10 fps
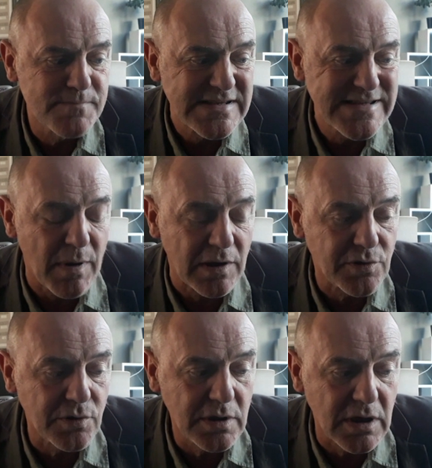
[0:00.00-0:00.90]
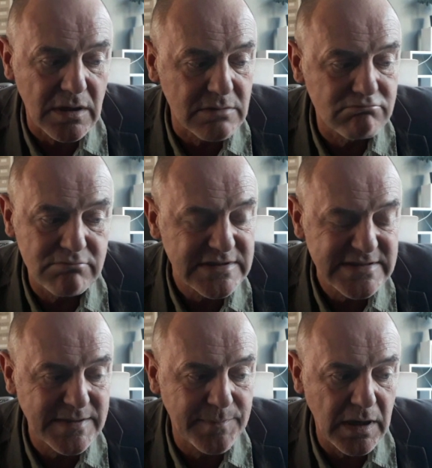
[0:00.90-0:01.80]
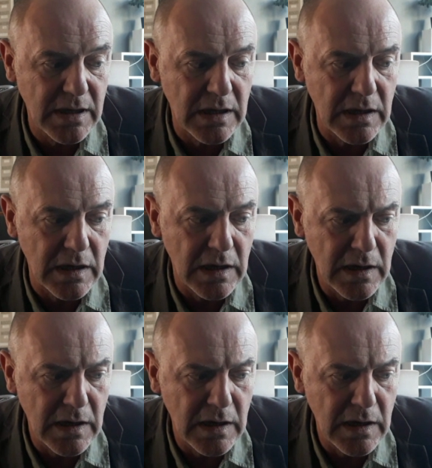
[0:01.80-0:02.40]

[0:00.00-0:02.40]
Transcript: c'est pas le truc. Hein. C'est pas.